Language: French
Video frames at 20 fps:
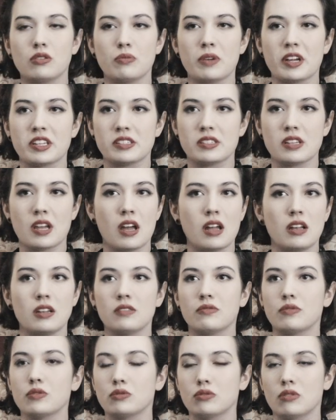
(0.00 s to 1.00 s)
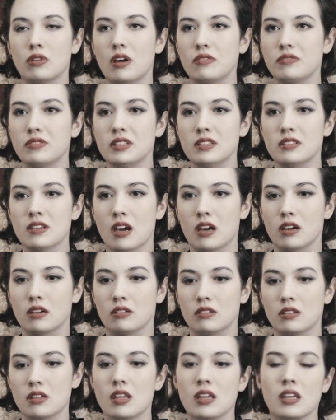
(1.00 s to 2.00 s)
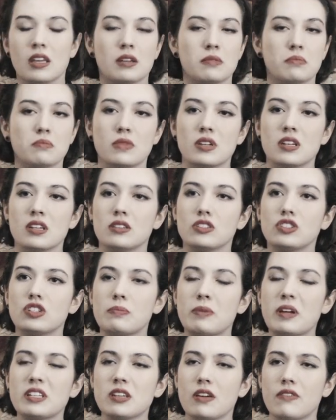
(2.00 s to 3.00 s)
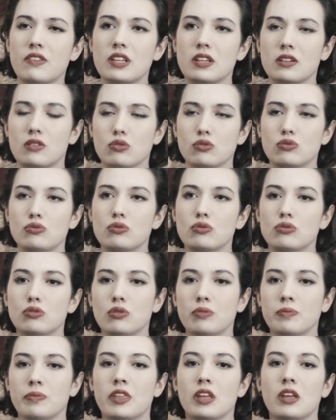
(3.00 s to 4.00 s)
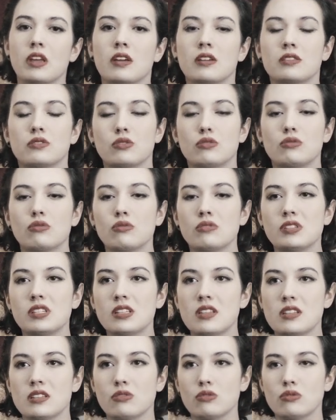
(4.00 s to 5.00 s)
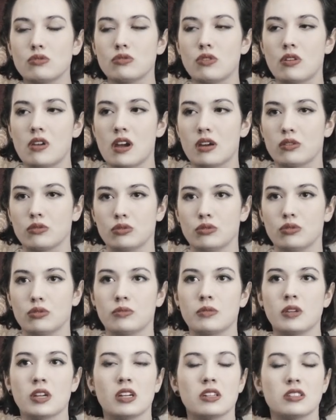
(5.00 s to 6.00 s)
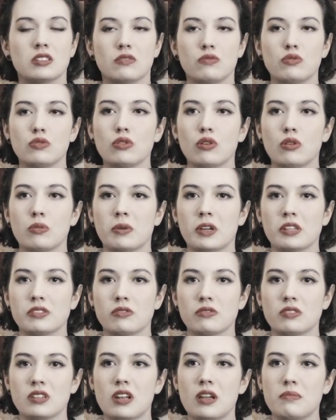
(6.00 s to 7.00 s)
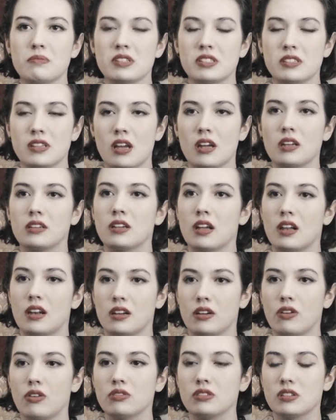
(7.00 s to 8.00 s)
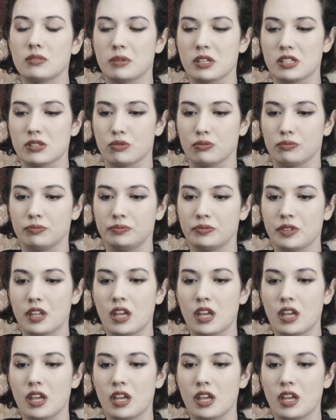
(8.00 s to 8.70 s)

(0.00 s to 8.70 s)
commerciale et photographie d'art. Mais je n'ai pas travaillé qu'en studio. Je suis aussi descendue dans la rue. J'ai voulu représenter la misère liée à la Grande Dépression.